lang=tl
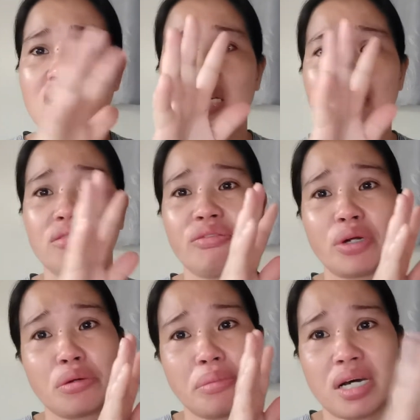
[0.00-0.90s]
In
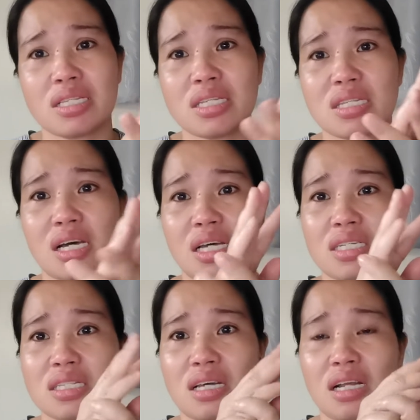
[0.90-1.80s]
4 months,
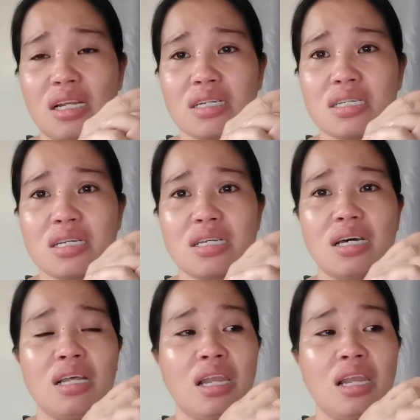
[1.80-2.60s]
naka-stack lang siya.